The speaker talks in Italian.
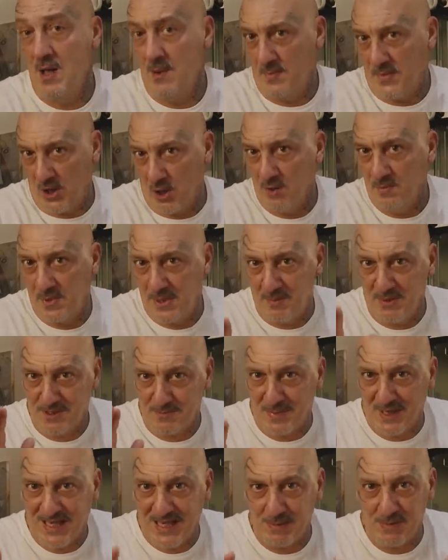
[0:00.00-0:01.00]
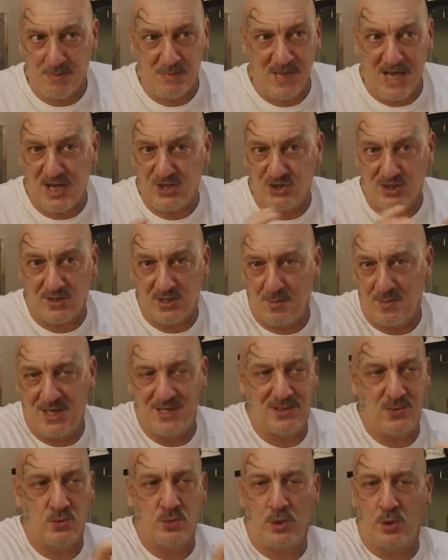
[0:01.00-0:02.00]
Però in primis perché mi piace,
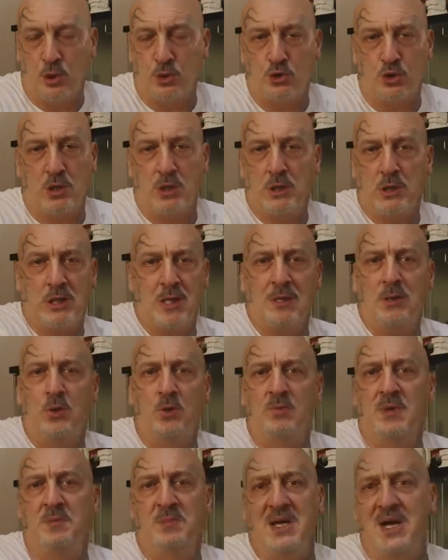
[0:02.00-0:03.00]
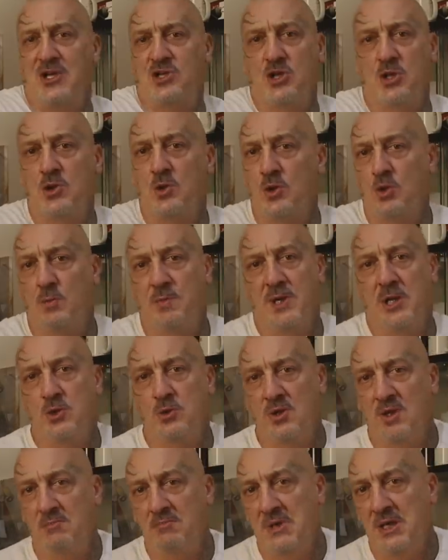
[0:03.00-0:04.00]
altrimenti un orologio che, che non mi piace non lo
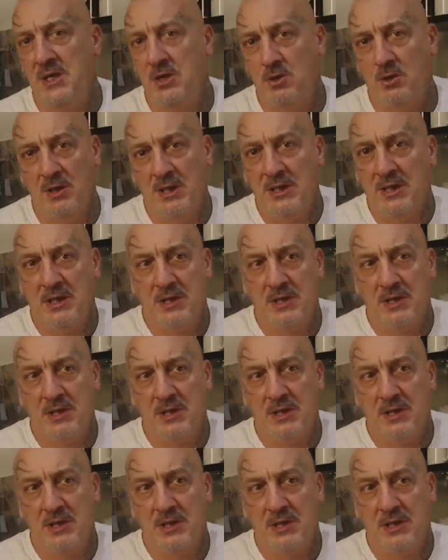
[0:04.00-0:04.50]
prendo nemmeno.